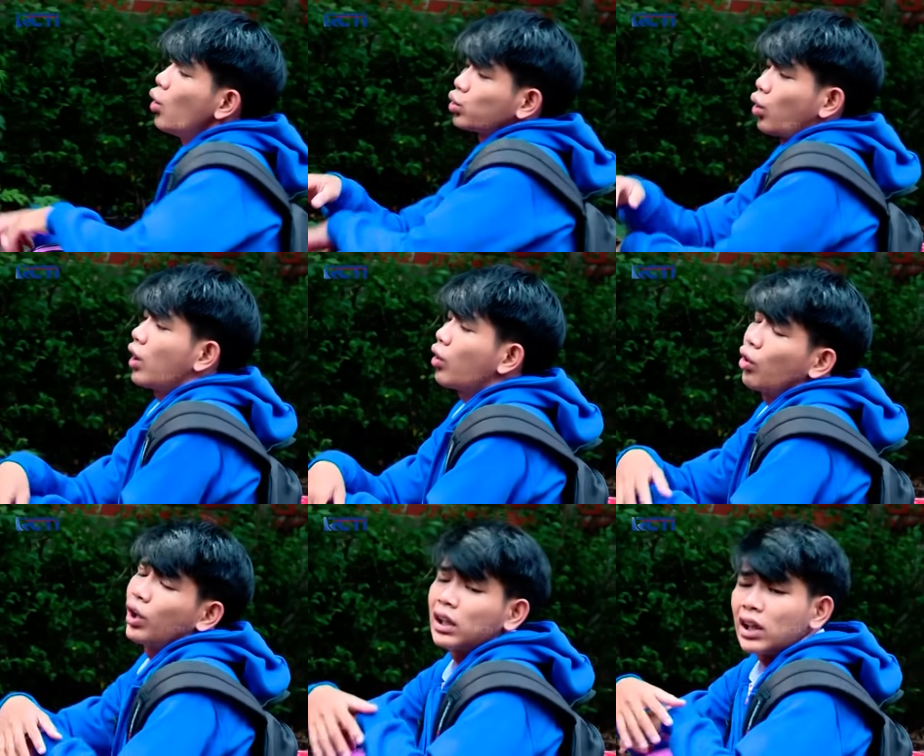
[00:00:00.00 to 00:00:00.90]
Soalnya
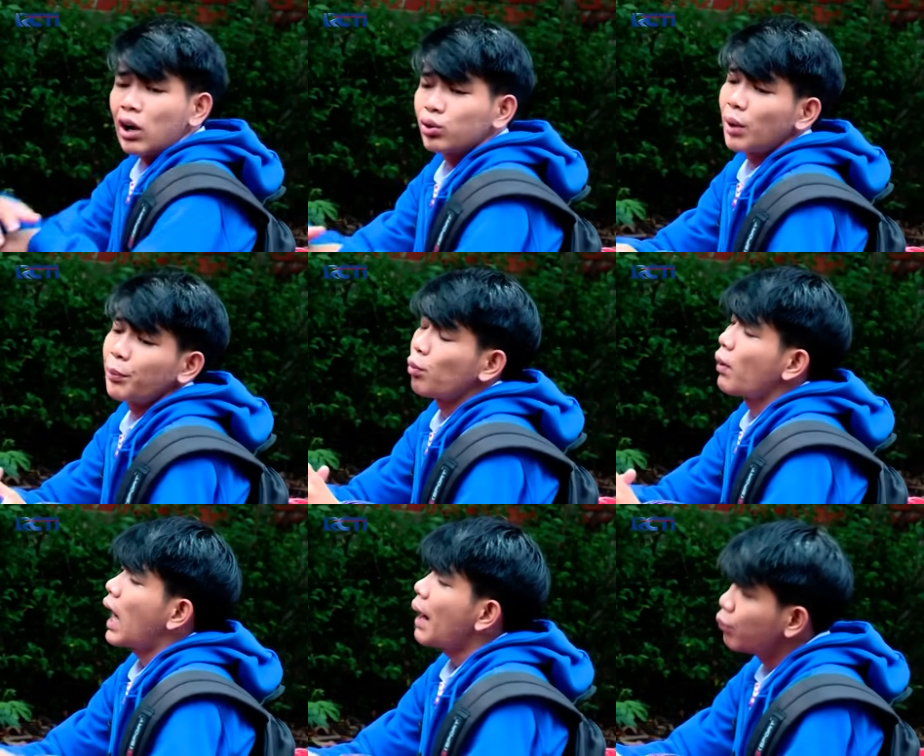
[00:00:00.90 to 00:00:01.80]
kalau nanti aku sampai
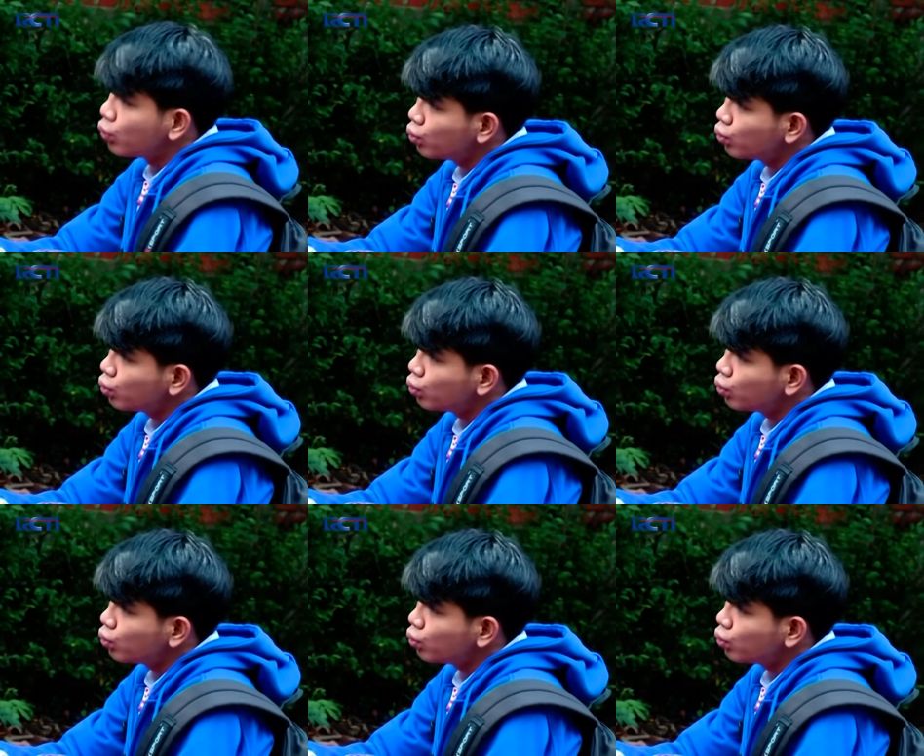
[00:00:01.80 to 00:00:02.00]
rumah kamu,